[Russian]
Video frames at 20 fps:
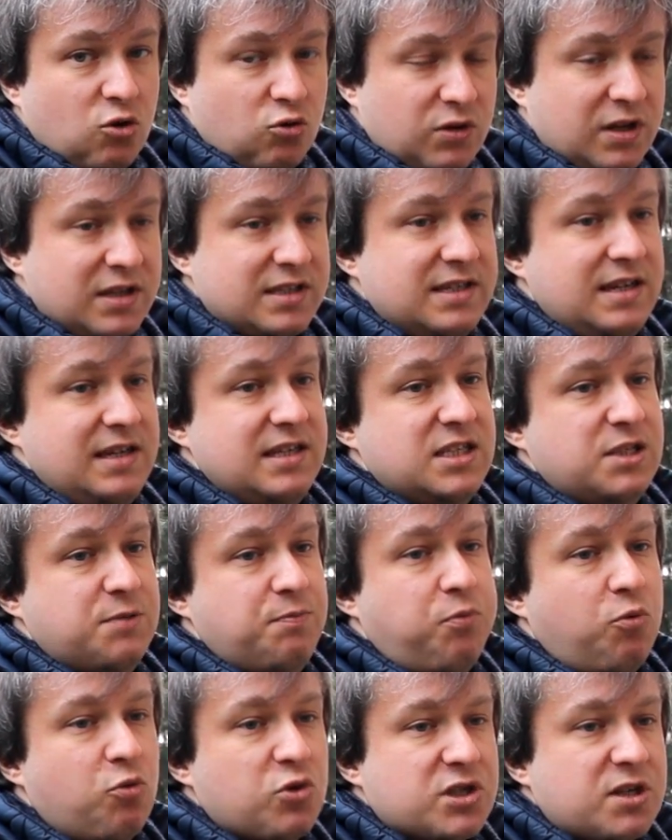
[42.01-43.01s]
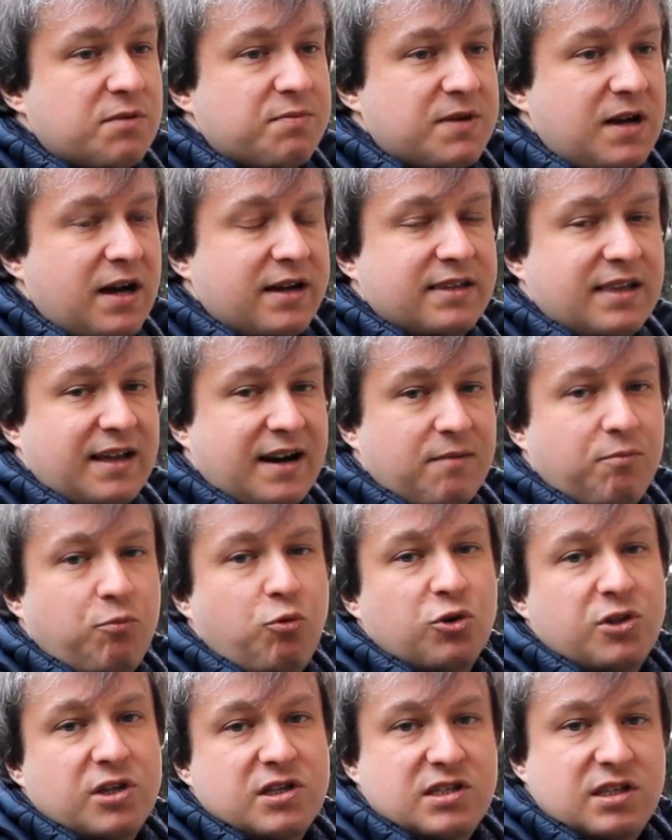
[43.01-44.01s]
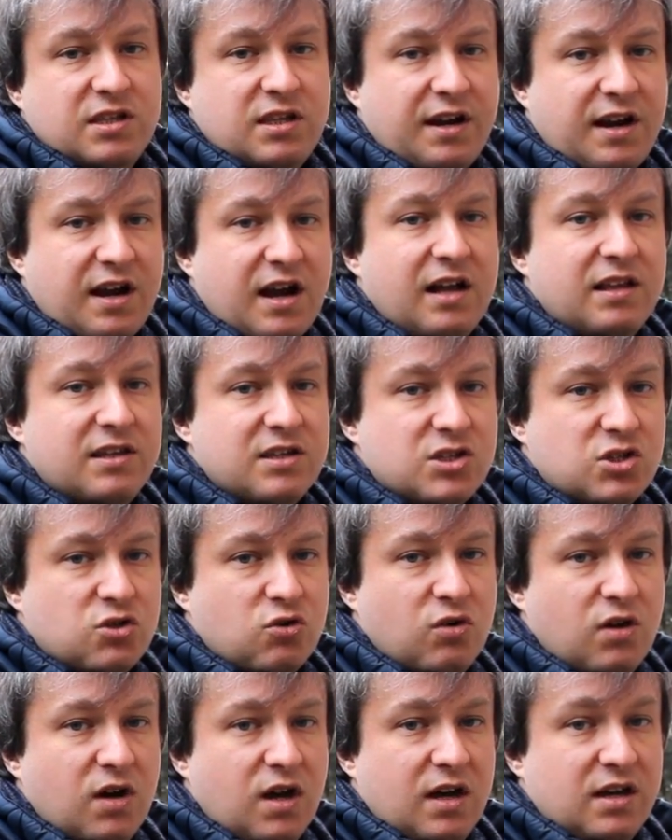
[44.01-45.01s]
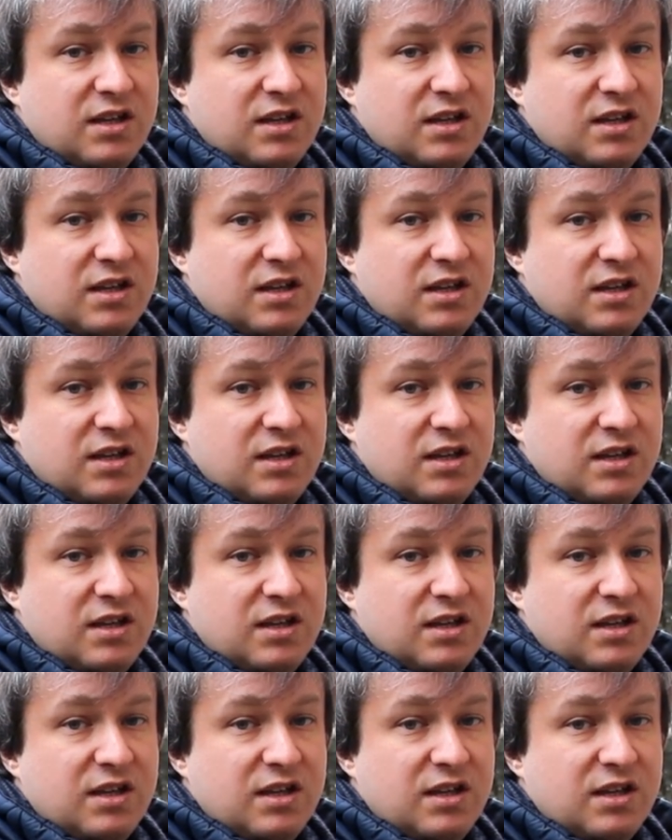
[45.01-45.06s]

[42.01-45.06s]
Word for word: у нас есть способ как-то работать с этой реальностью,